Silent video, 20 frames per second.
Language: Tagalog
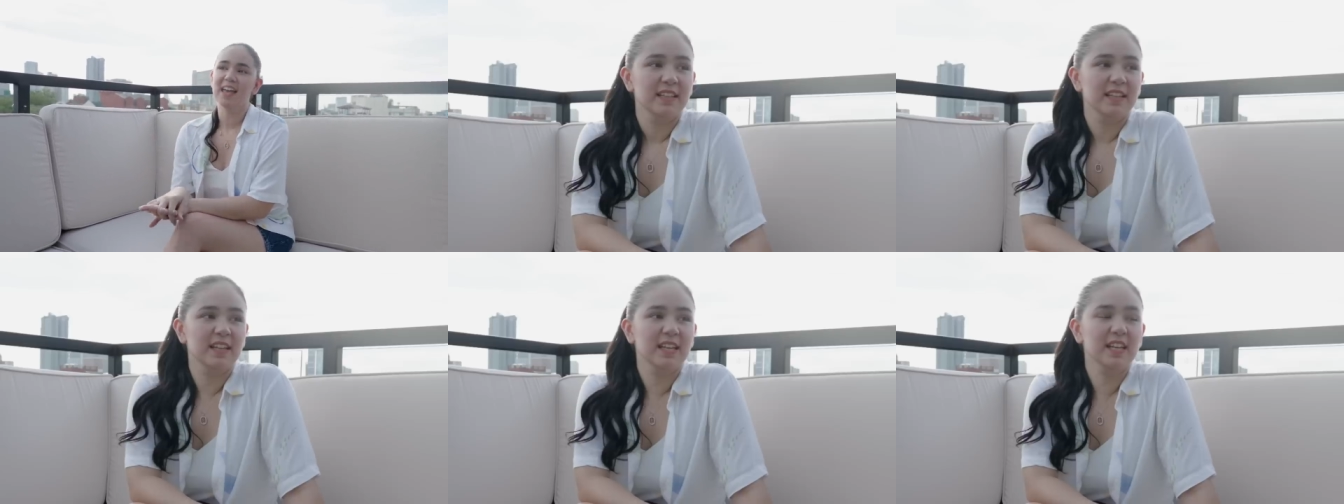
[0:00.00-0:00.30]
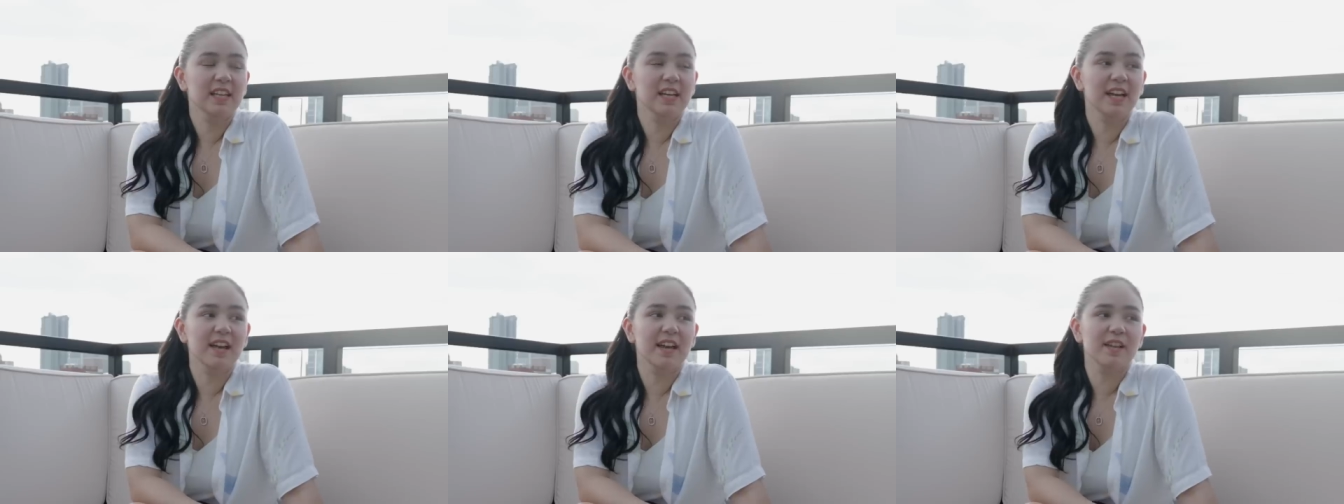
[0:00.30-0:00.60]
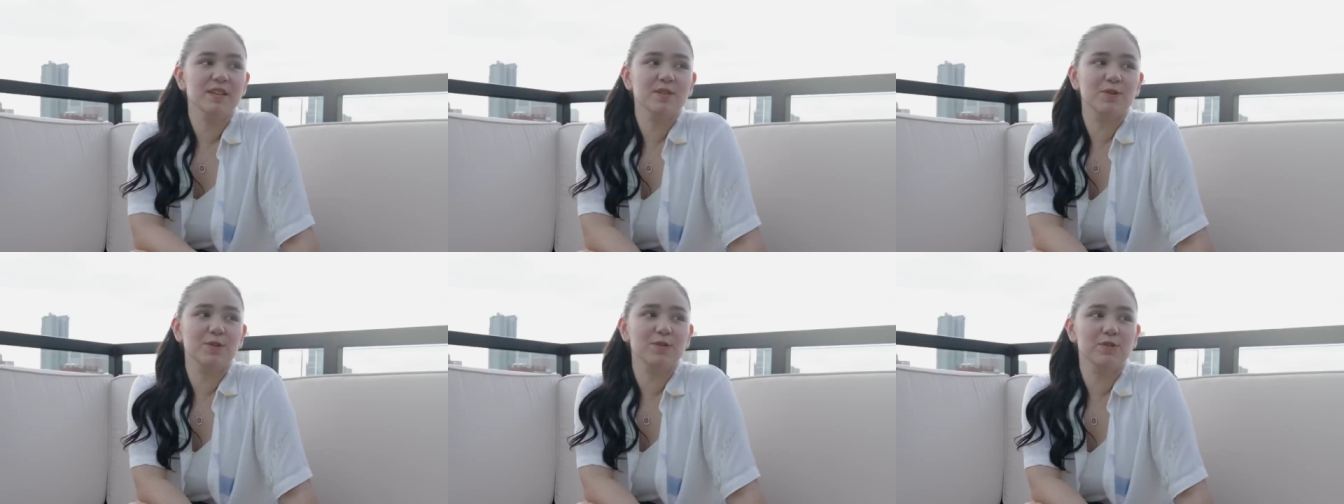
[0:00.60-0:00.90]

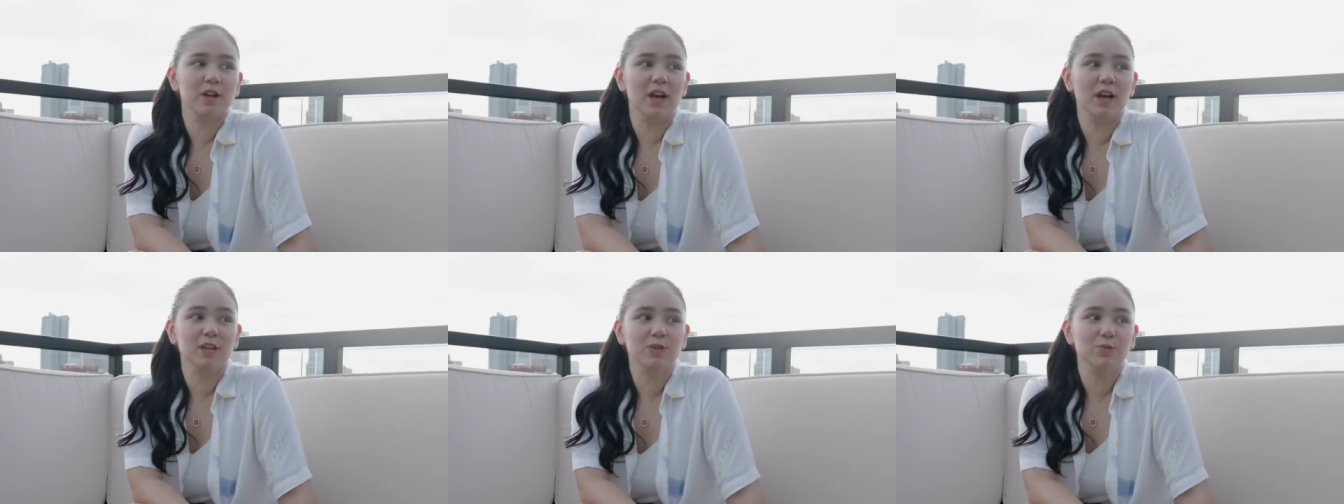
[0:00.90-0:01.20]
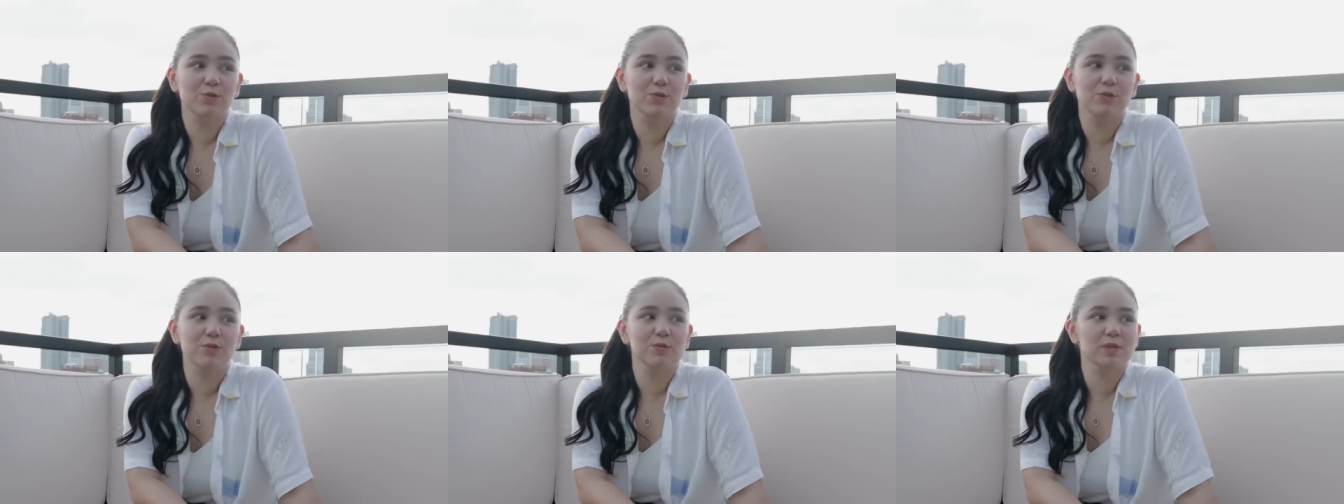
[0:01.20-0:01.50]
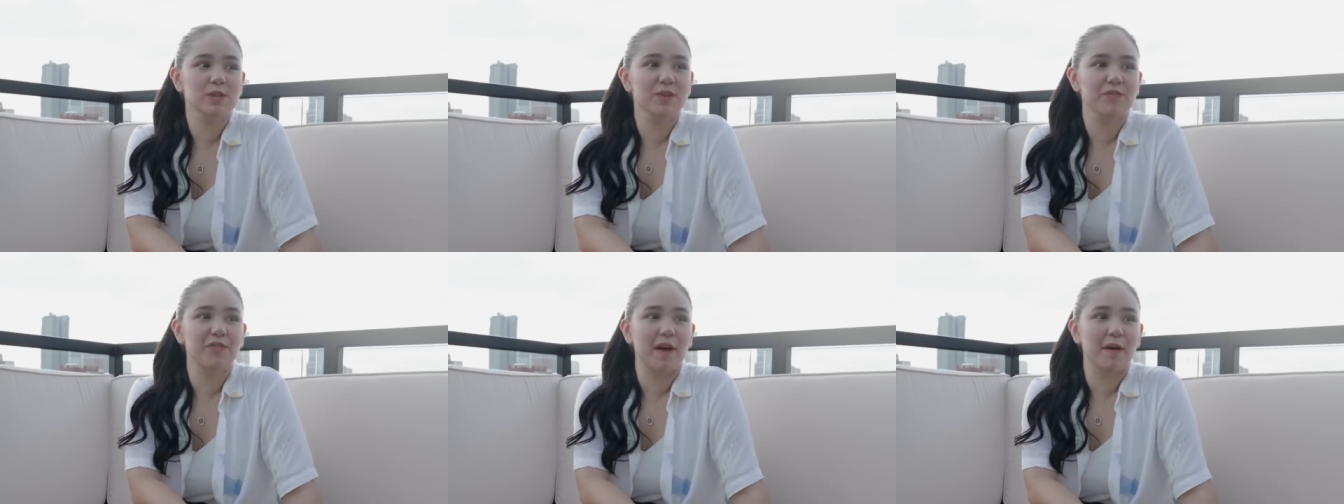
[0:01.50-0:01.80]
Narealize kong nakatulong
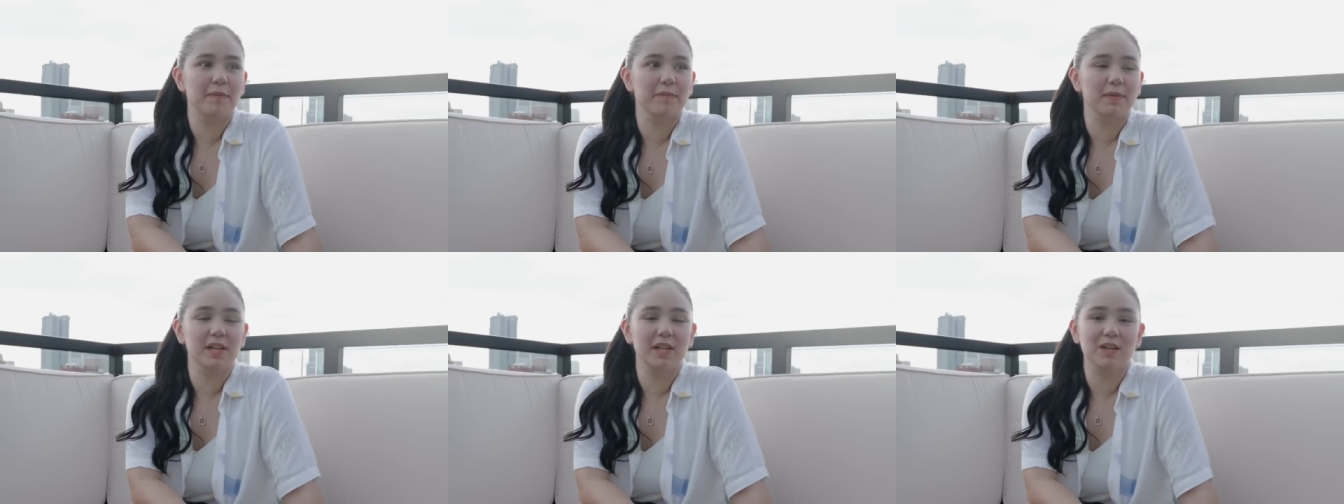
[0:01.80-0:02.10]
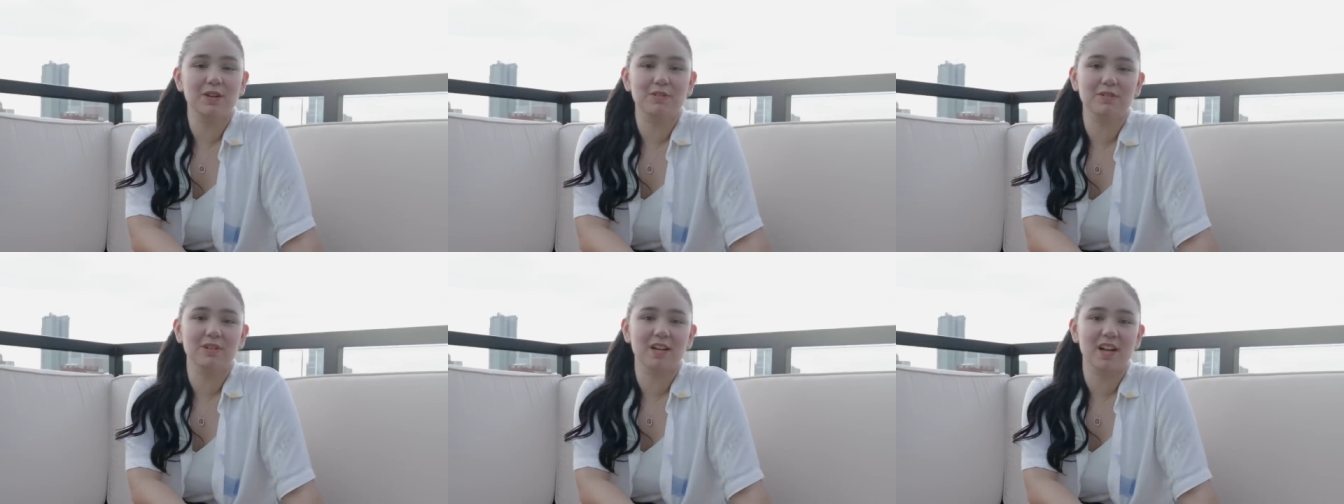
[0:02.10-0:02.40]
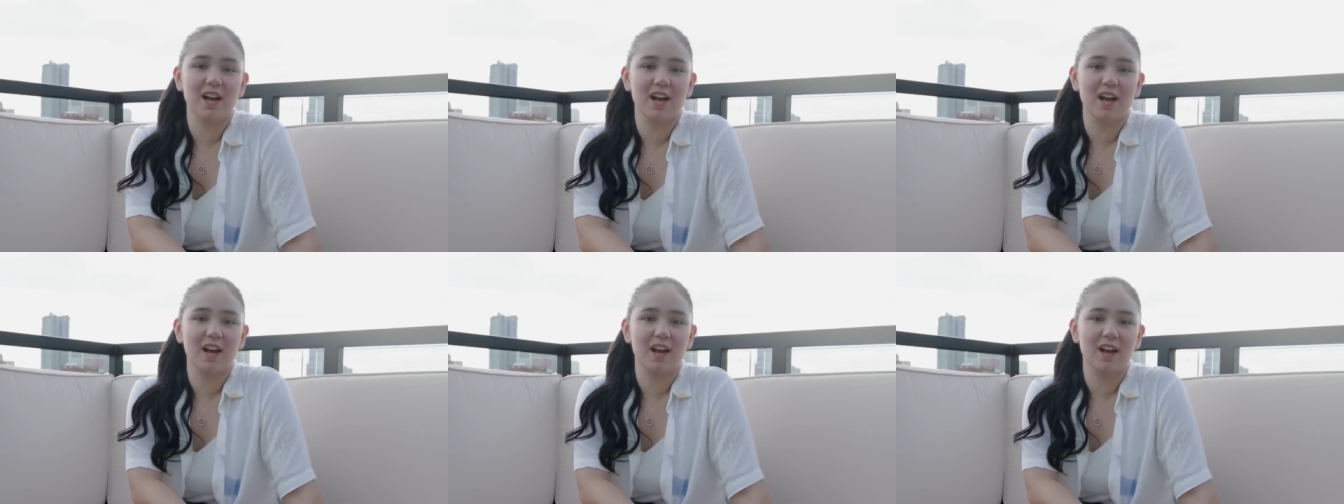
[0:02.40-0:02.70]
sa family ko na